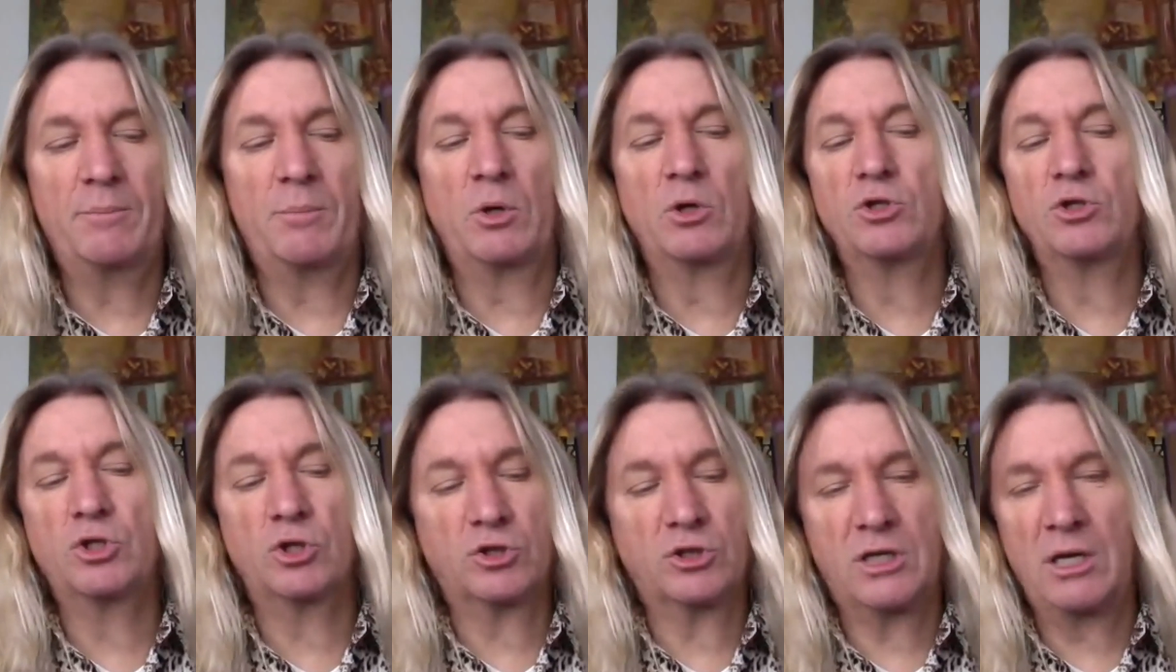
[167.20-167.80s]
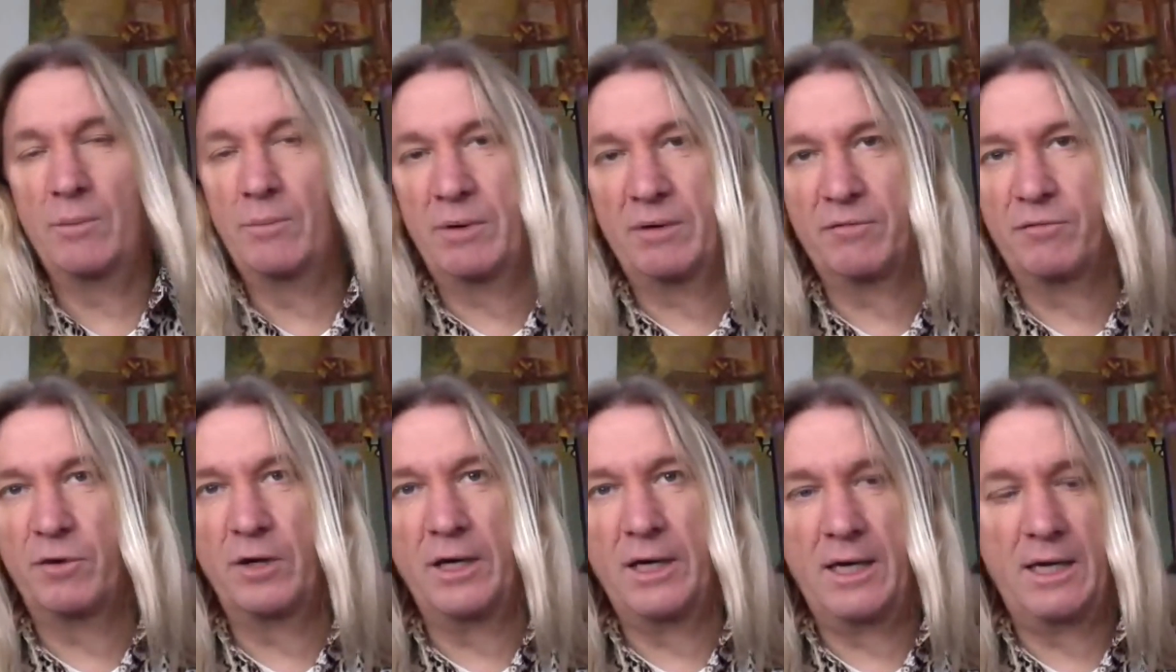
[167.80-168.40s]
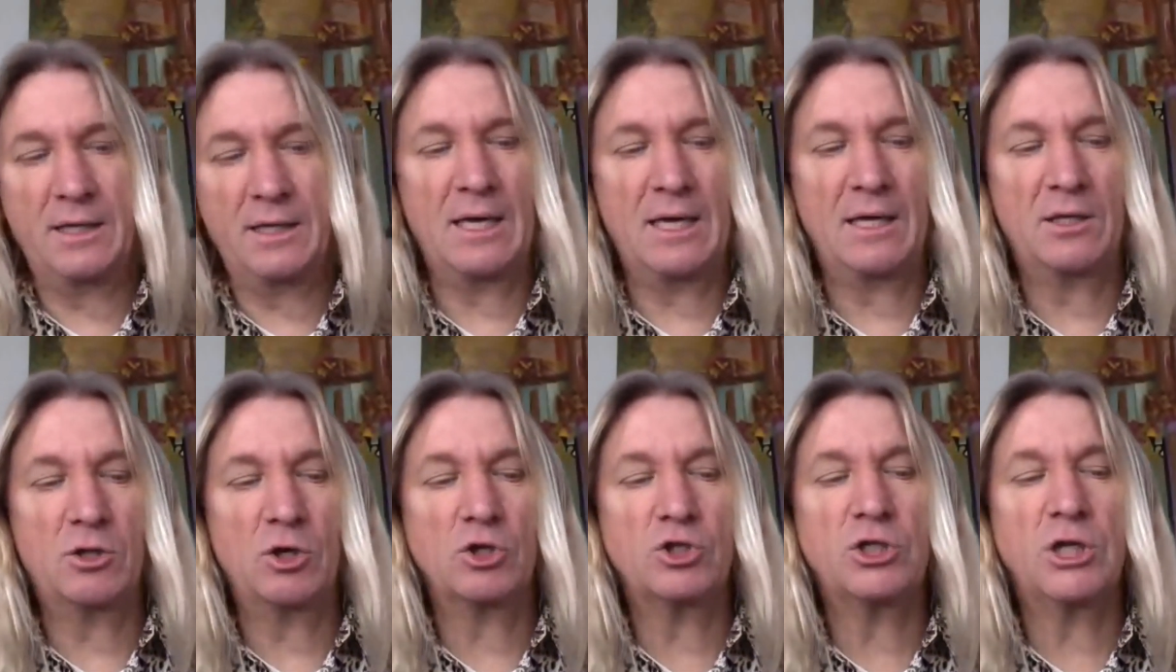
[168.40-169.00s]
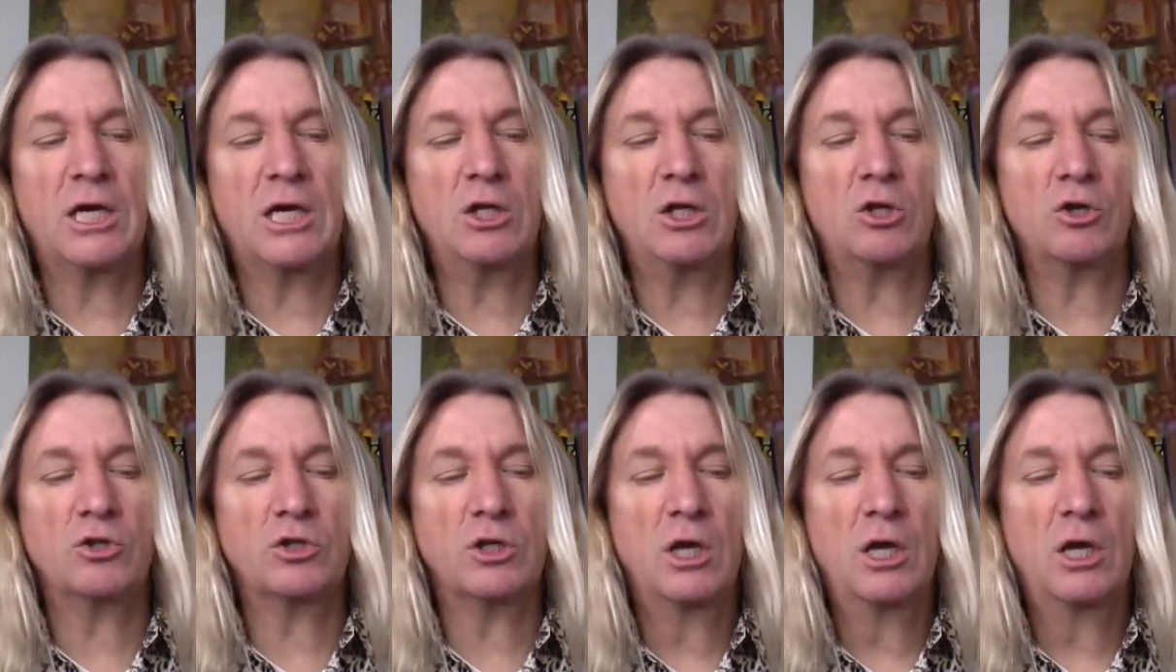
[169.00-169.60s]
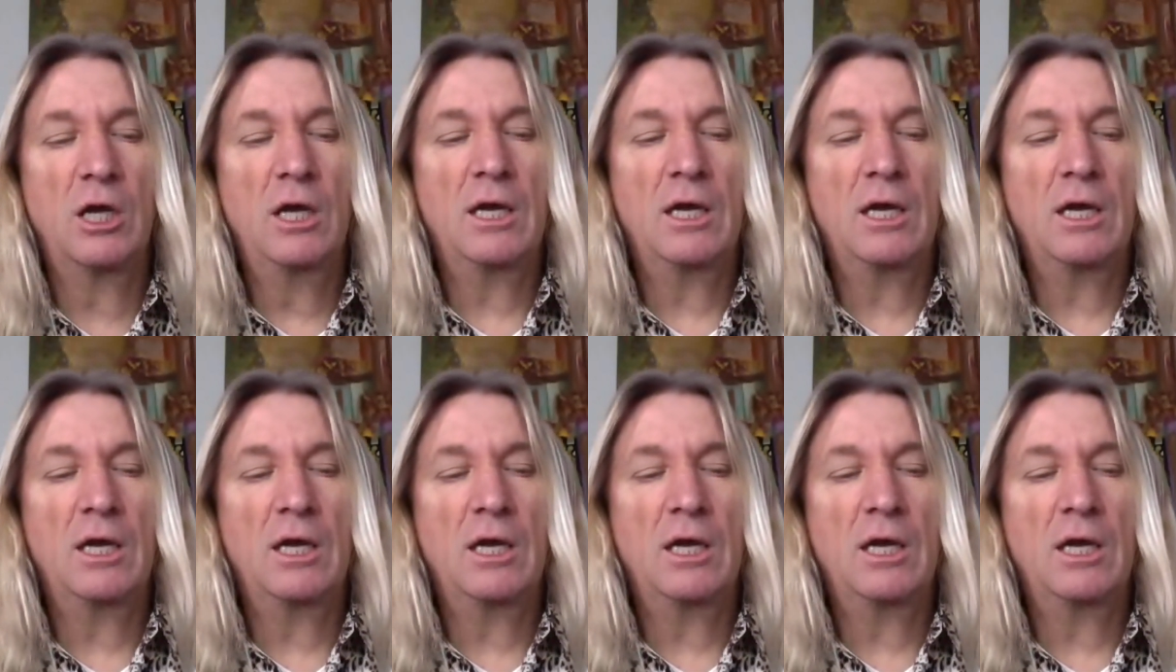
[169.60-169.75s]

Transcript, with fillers: y Poncho siempre fue de estos chiquitos